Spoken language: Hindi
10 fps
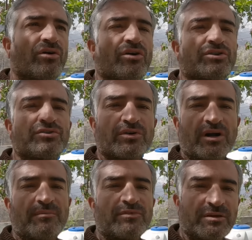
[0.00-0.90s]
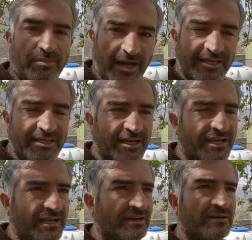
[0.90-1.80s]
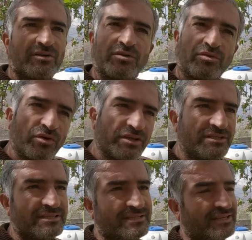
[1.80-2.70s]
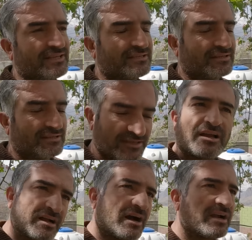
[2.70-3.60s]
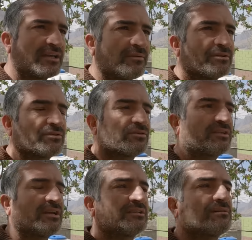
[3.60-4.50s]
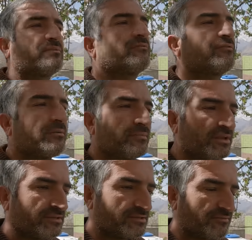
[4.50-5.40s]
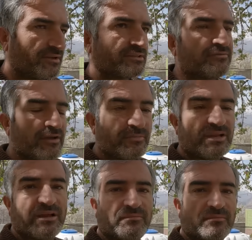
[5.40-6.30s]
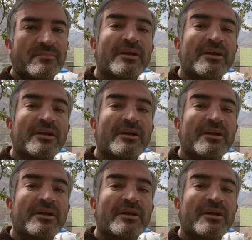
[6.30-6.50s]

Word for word: और जो काम मुझे बाइक दे रही है ना कोई चीज़ नहीं दे सकती गाड़ी की भी ज़रूरत है जब हम फैमिली जब एज ए फैमिली हम